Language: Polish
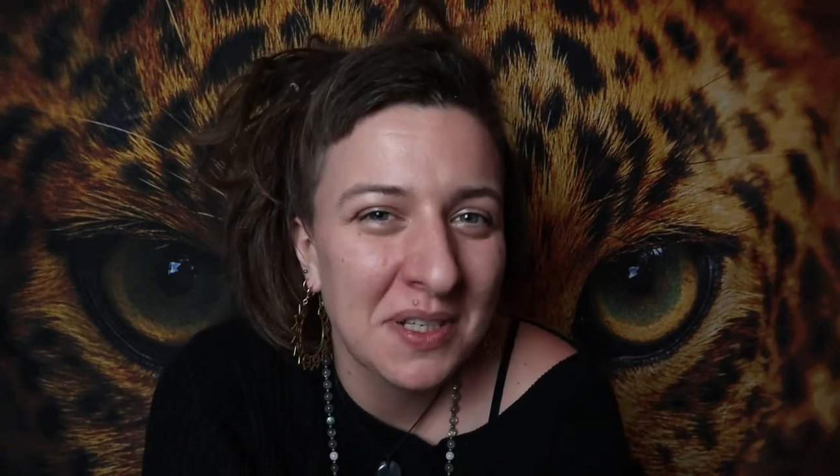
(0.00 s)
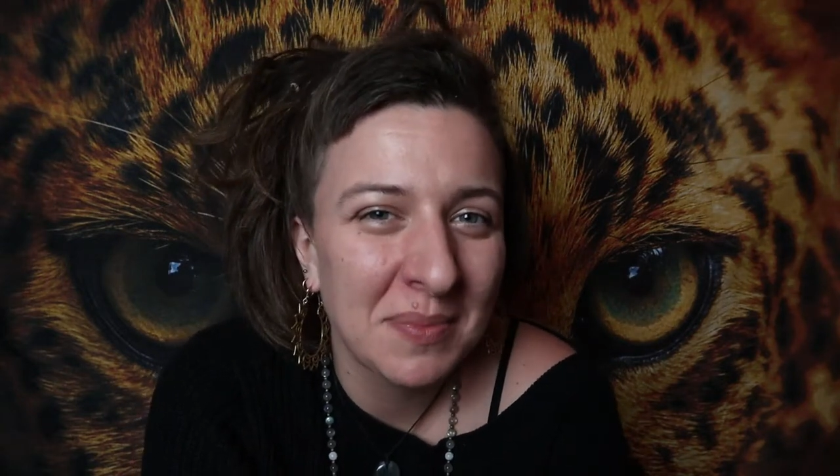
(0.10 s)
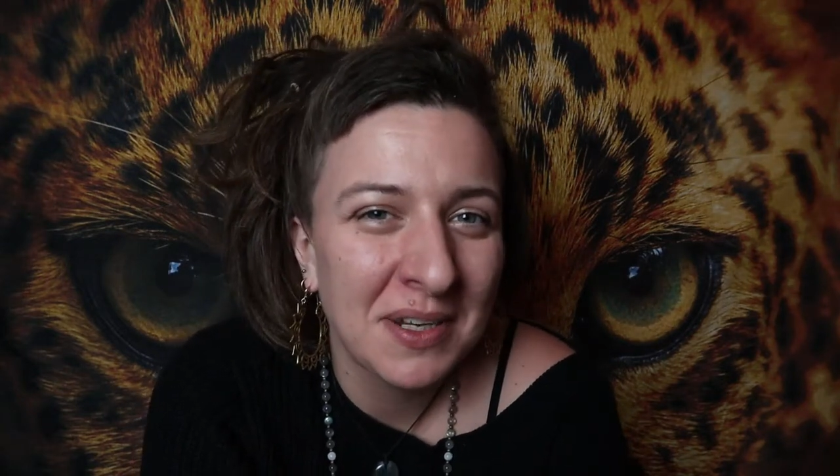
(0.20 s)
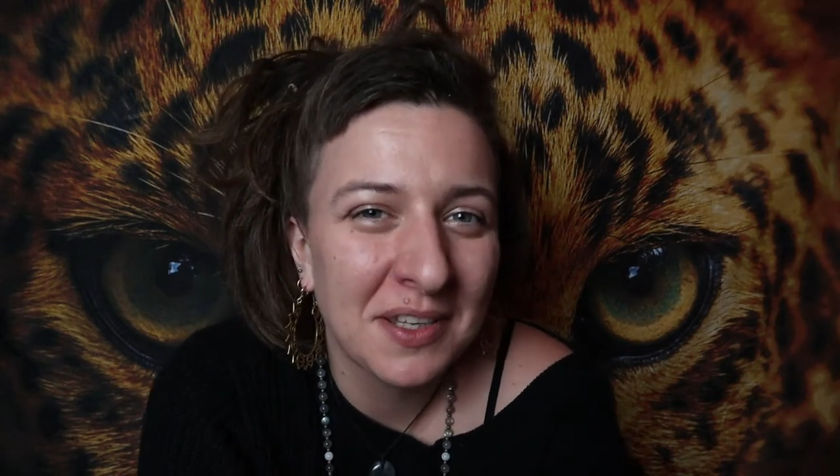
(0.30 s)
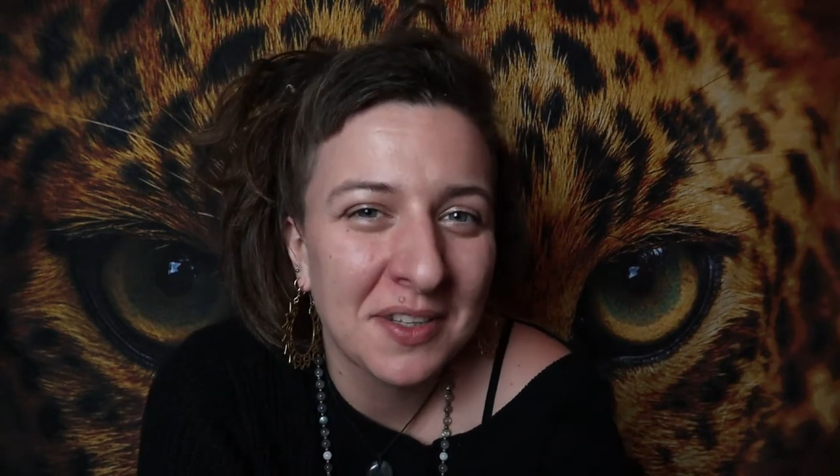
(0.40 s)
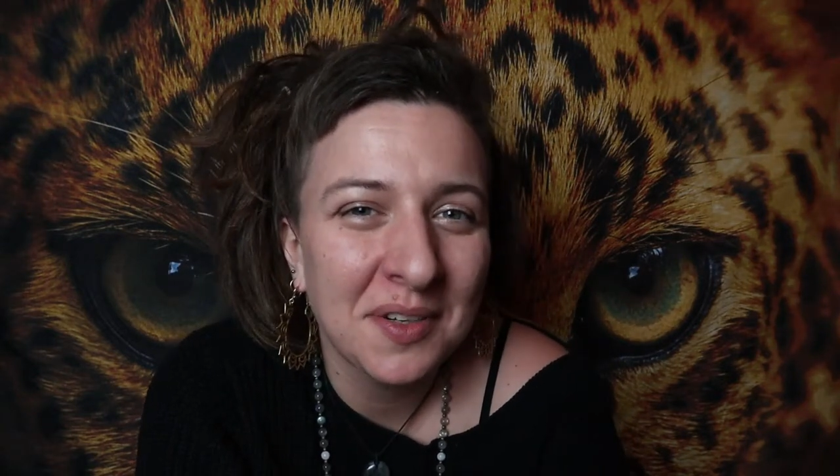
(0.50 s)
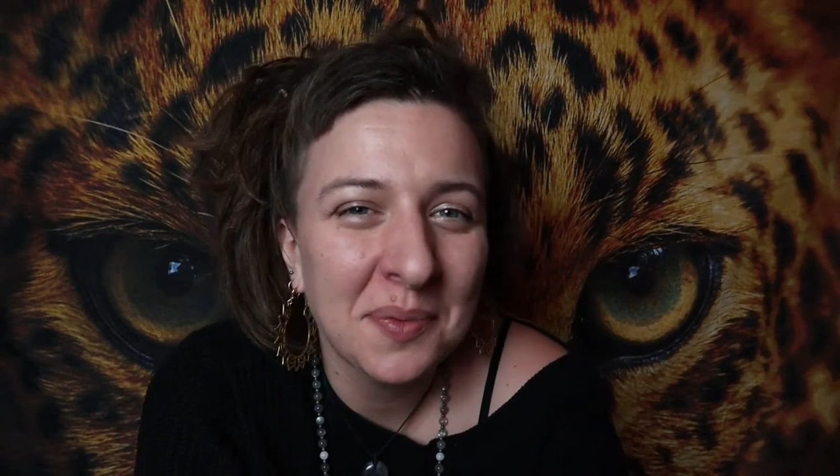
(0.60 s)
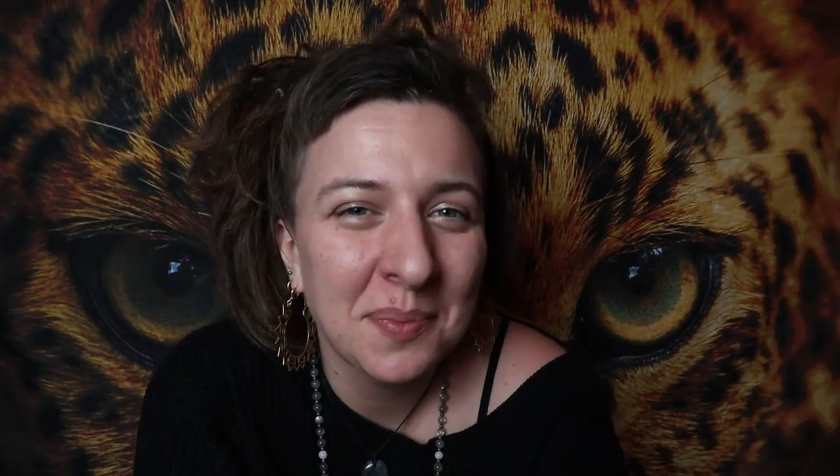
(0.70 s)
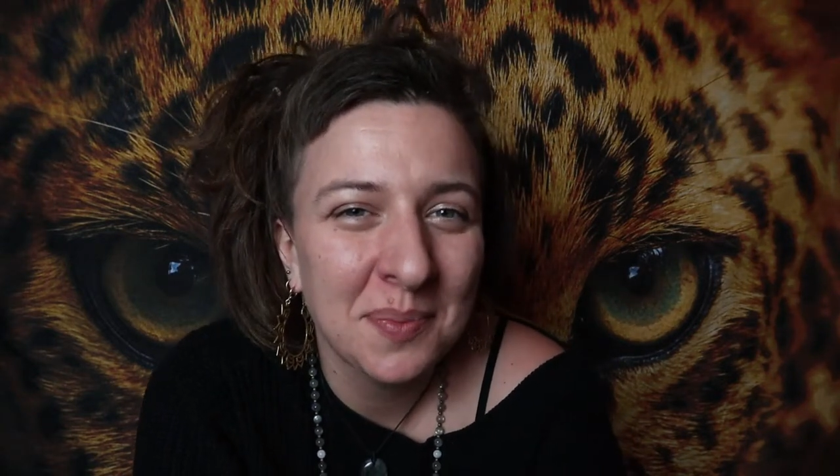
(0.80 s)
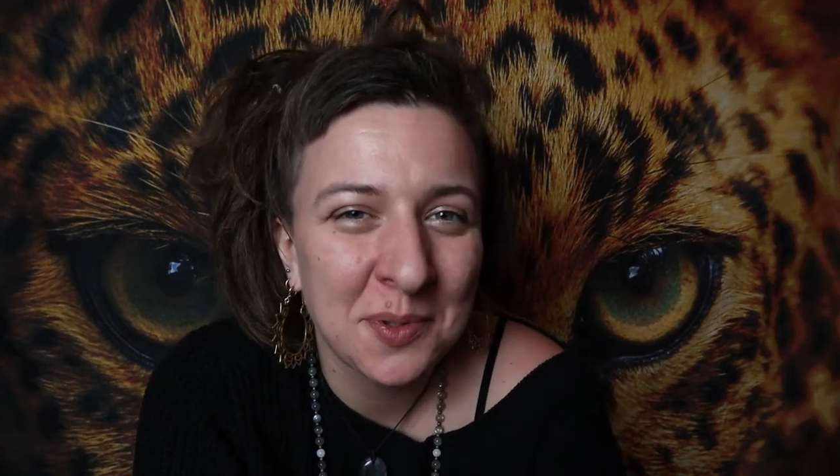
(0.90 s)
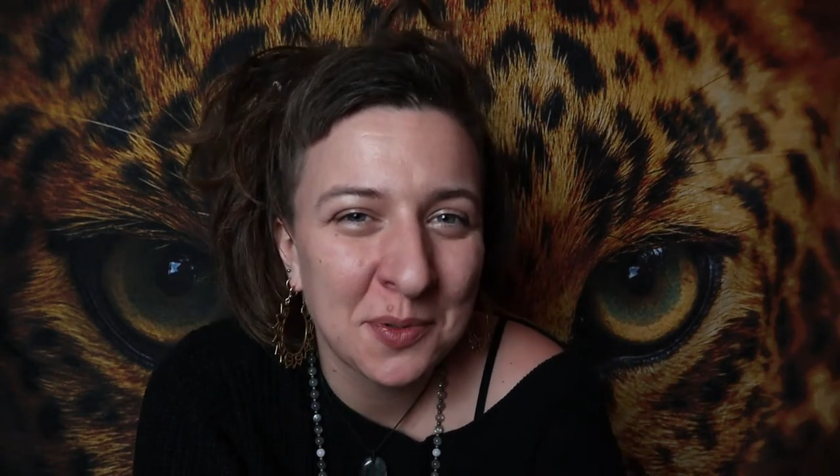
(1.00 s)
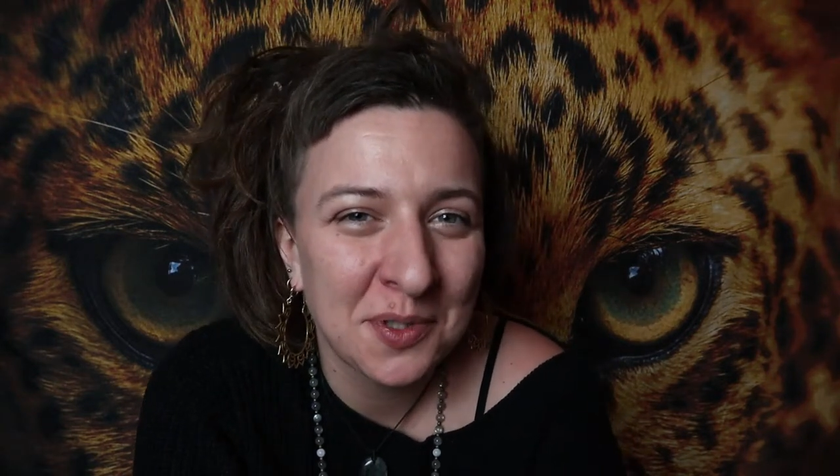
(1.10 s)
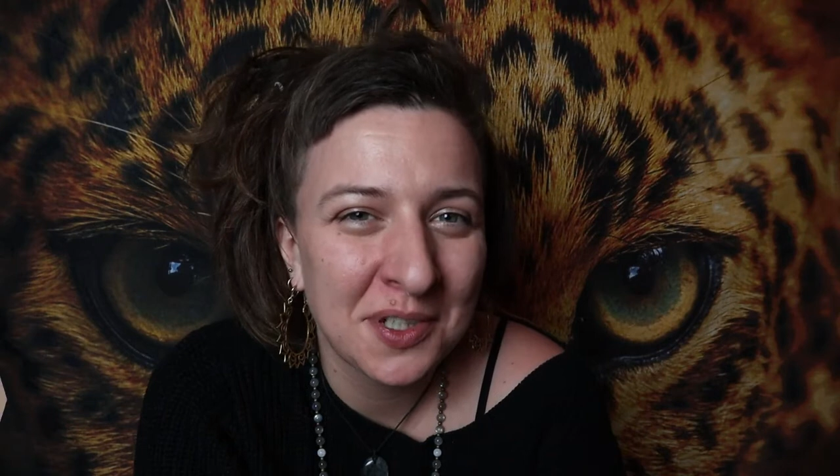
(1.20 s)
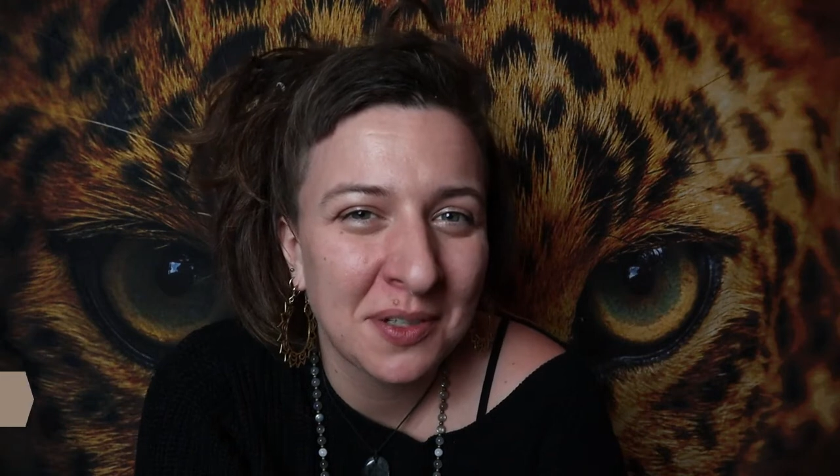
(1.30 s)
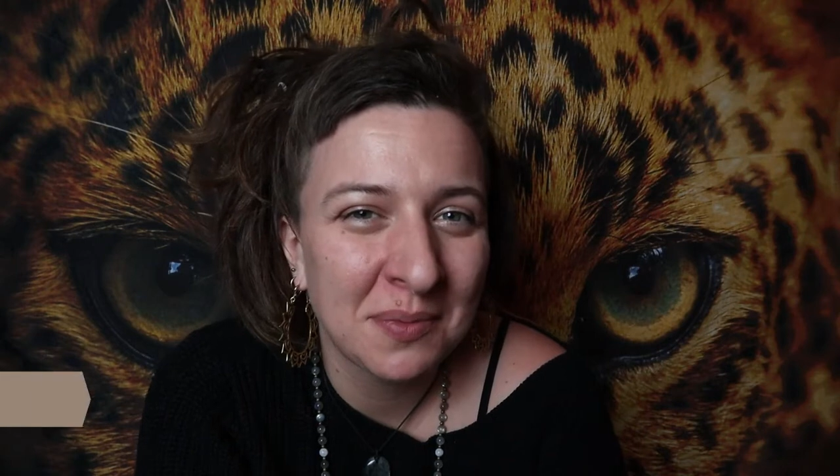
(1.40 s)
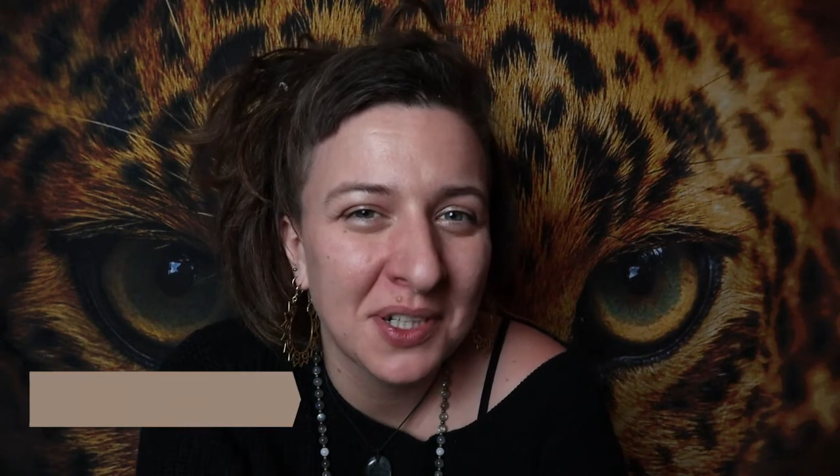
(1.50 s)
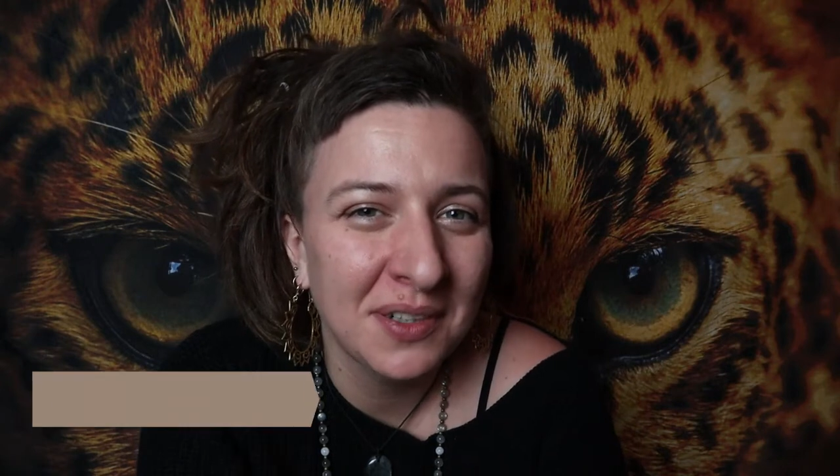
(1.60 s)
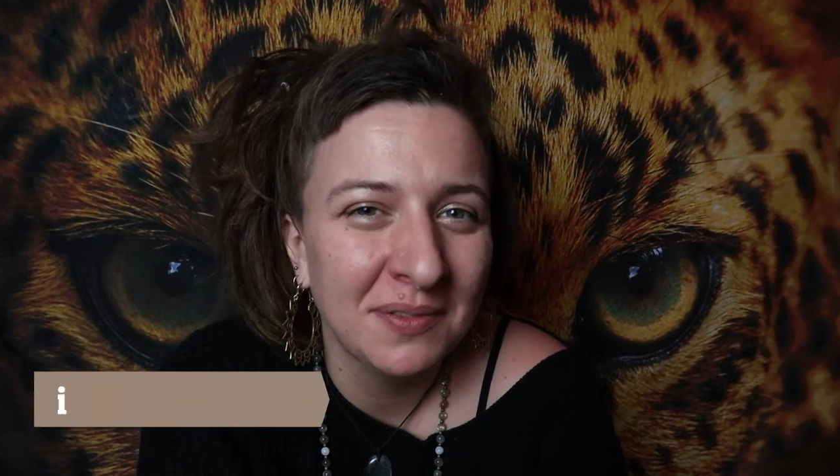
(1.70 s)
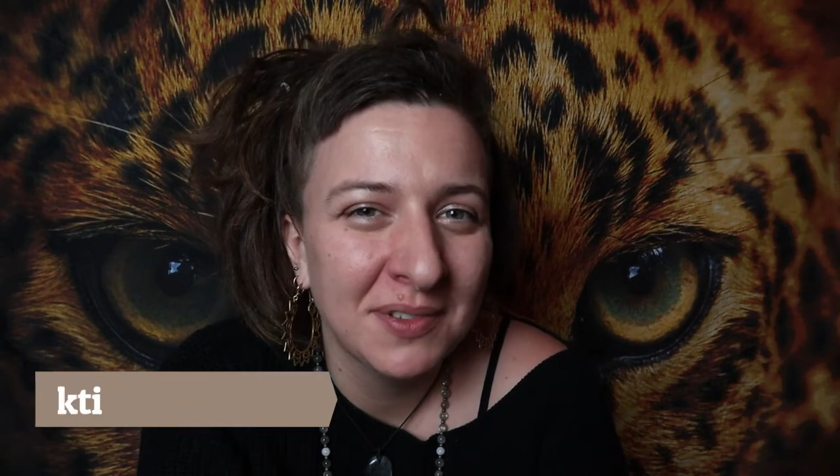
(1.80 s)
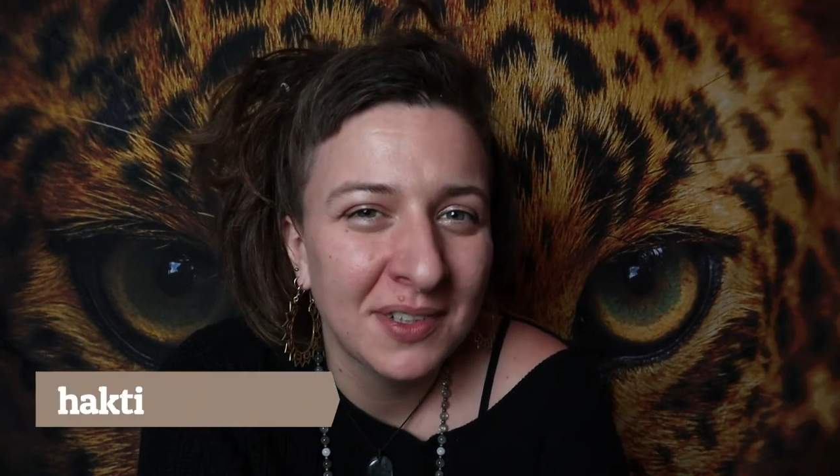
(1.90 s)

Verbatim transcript: sobie na to, by czuć się dobrze?